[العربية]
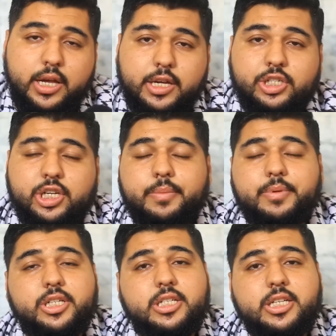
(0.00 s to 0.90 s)

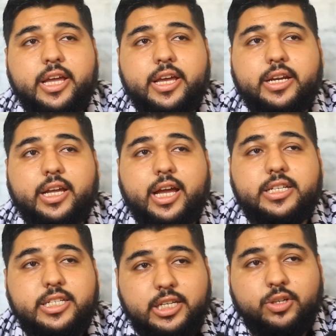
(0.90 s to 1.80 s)
الشعب الجزائري
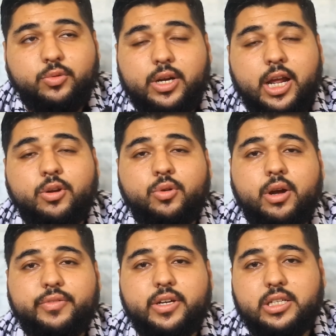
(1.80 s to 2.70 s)
حزين ونحن
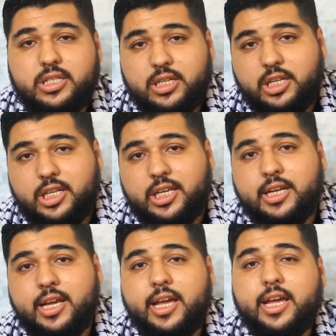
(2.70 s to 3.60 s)
كفلسطينيين